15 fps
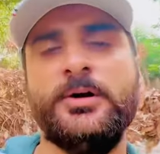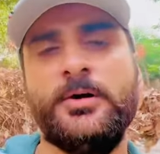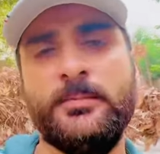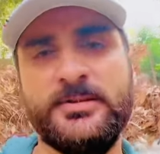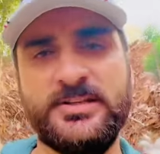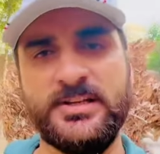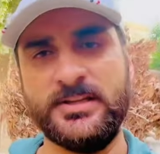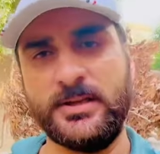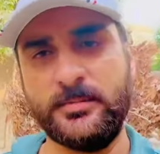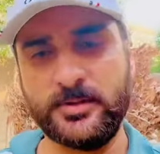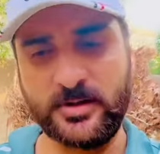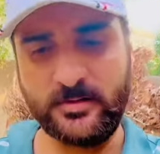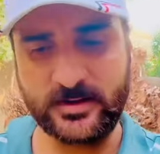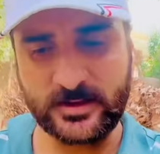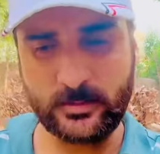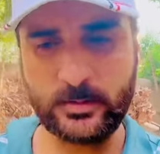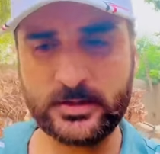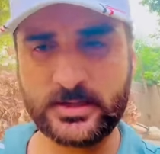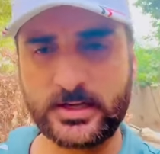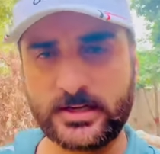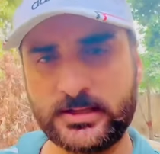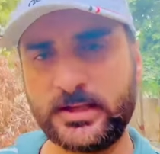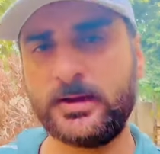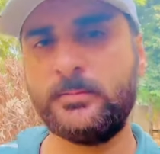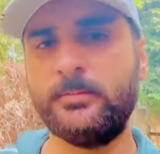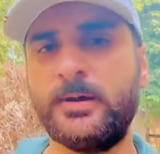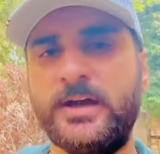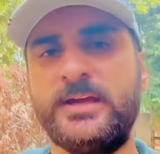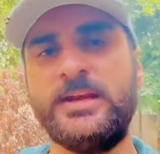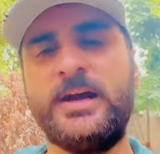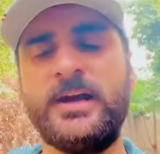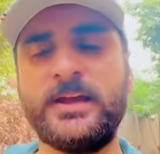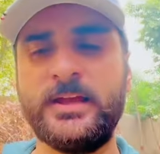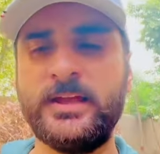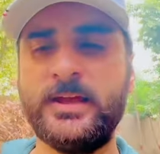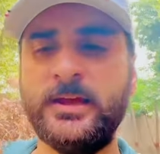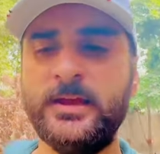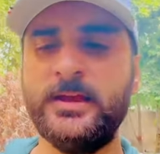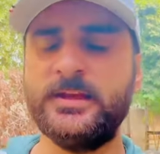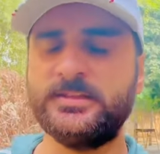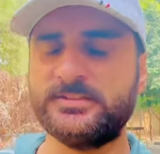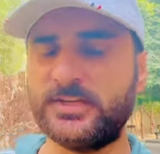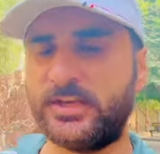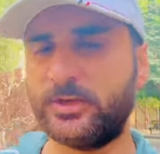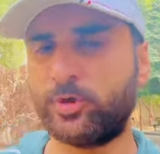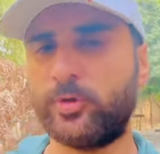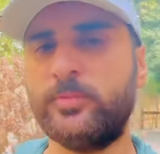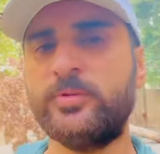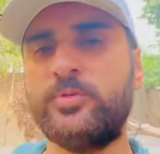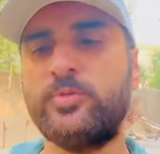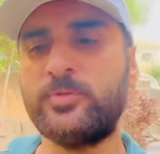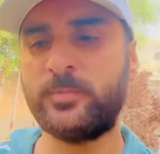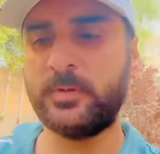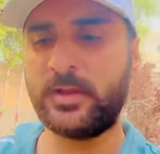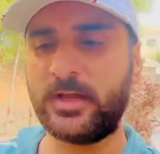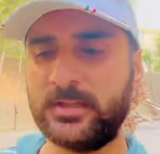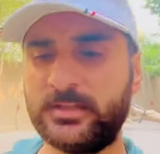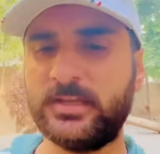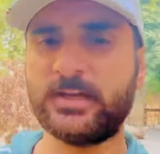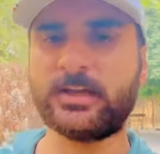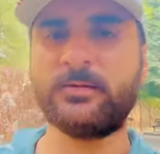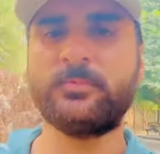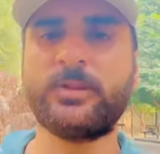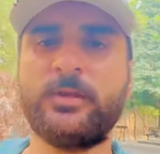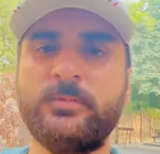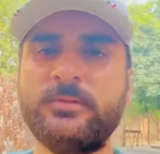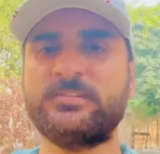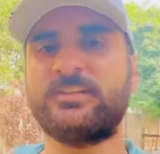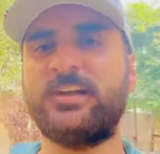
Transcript: मतीन अब दरवाज़ा बंद कर दें हम बाहर आ गए हैं जैनी को भी दूध पिला दिया कमरा भी इसका